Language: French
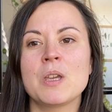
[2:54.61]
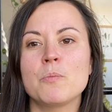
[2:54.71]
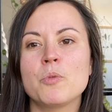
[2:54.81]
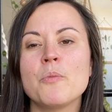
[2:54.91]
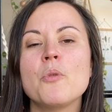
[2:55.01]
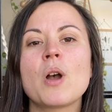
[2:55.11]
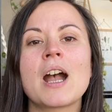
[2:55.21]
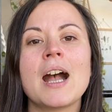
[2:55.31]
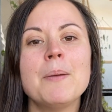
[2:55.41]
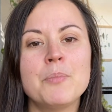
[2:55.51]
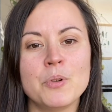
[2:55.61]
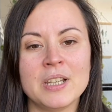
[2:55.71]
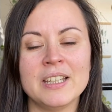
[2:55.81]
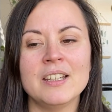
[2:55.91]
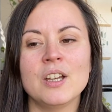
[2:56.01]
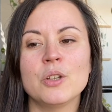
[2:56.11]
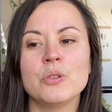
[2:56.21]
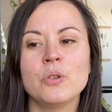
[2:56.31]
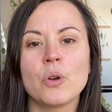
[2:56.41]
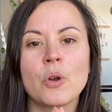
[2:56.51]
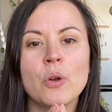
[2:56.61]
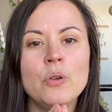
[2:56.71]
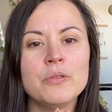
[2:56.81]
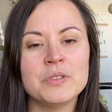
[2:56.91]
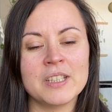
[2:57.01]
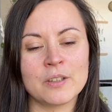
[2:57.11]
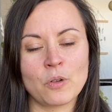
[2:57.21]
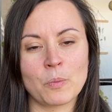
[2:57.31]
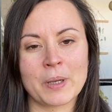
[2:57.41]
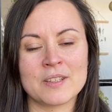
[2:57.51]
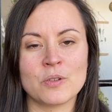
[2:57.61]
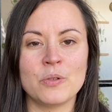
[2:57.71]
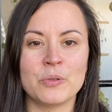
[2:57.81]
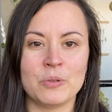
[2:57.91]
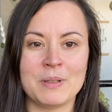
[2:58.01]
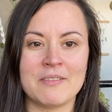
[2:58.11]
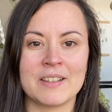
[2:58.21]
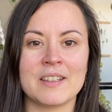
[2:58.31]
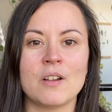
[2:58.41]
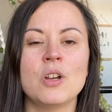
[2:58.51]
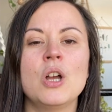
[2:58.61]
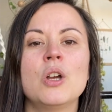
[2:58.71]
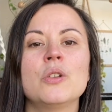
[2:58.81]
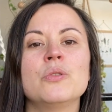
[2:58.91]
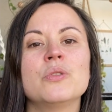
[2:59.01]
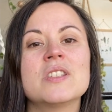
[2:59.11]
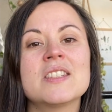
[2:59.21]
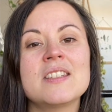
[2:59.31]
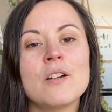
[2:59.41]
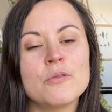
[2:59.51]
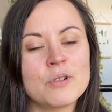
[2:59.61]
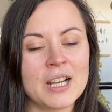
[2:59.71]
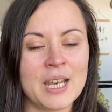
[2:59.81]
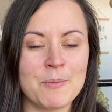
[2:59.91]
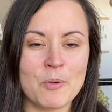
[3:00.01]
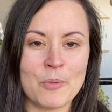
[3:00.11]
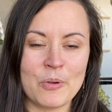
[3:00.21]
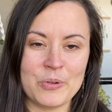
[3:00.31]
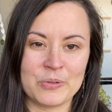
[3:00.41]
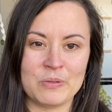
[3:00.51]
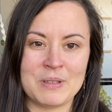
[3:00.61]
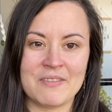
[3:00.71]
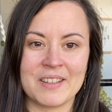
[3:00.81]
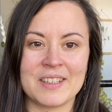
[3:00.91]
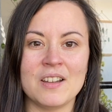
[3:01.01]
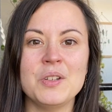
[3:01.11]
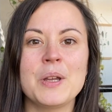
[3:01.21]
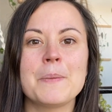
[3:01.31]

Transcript: pour me rappeler de revenir dans le présent en 2021, de savourer les moments en 2021